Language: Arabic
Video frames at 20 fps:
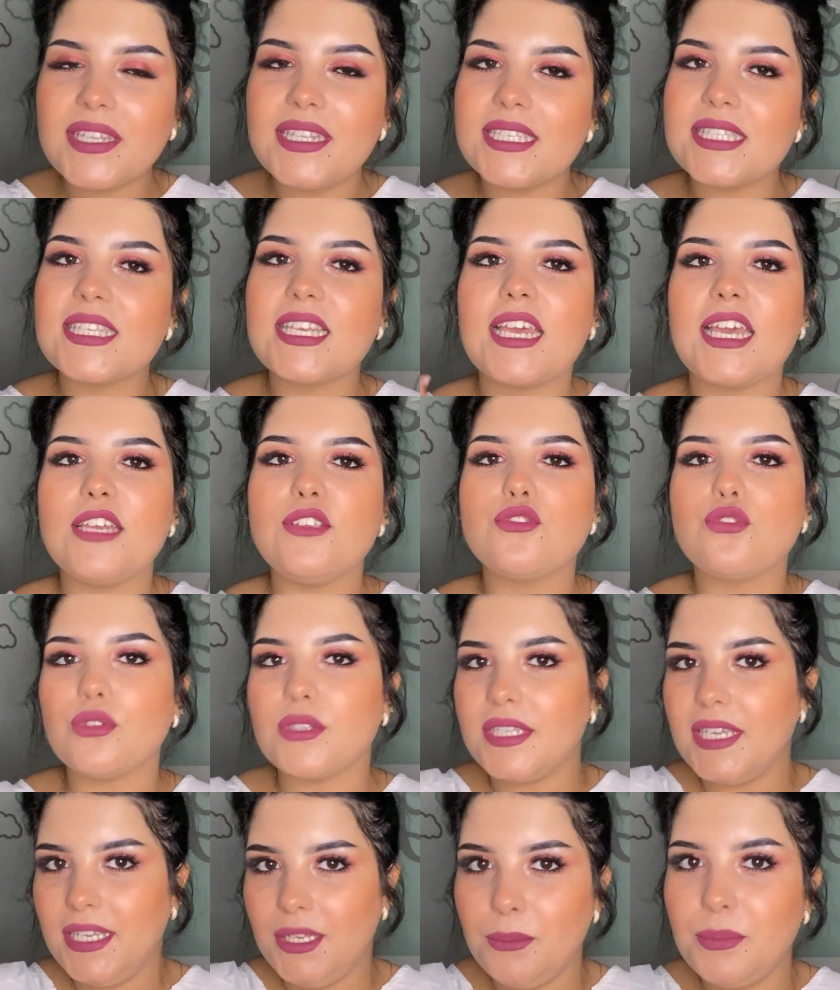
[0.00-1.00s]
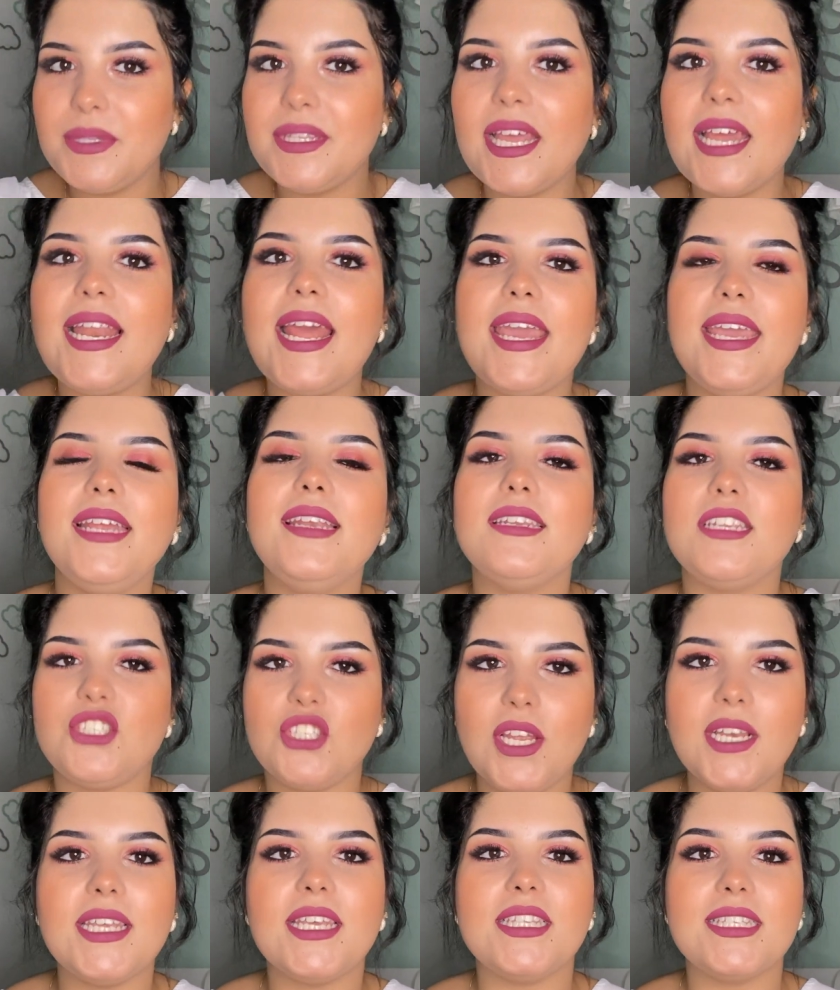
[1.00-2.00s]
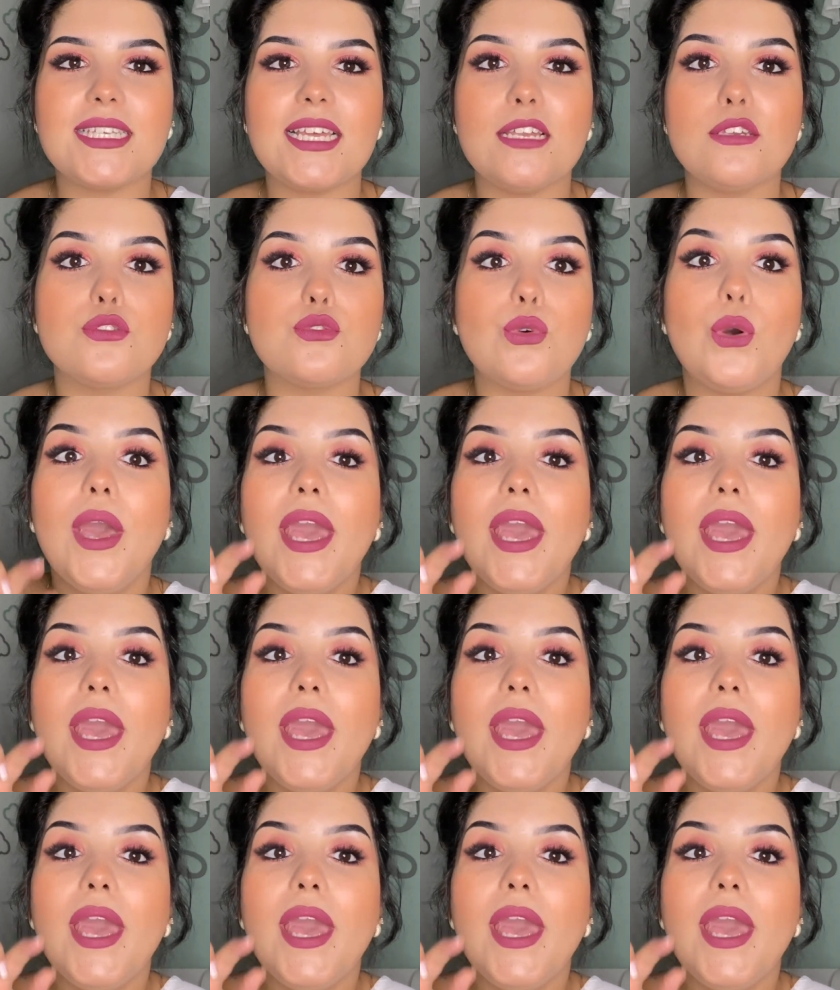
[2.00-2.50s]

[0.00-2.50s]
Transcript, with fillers: دي سكرين شوت يعني بالدلائل شحال كيتخلصوا